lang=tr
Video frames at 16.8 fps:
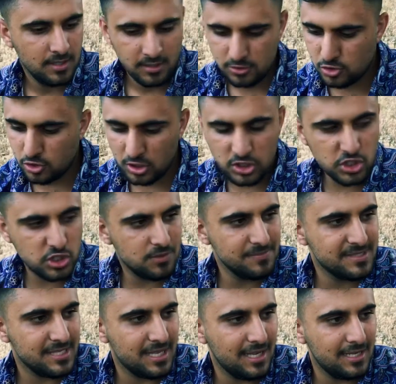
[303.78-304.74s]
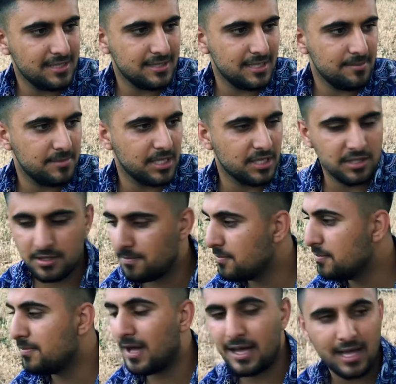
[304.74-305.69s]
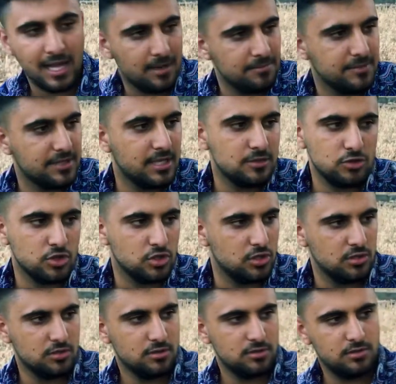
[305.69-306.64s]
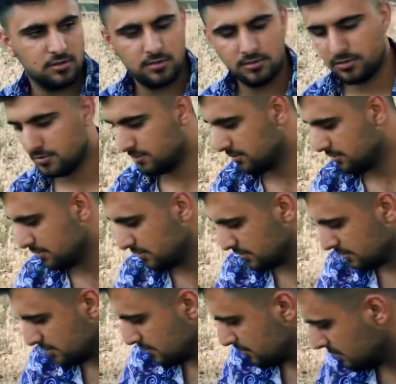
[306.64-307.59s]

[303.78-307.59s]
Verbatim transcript: Son işimizi halledelim de gidip bir bakalım ne diyor. E hadi gidelim bir yoklayak.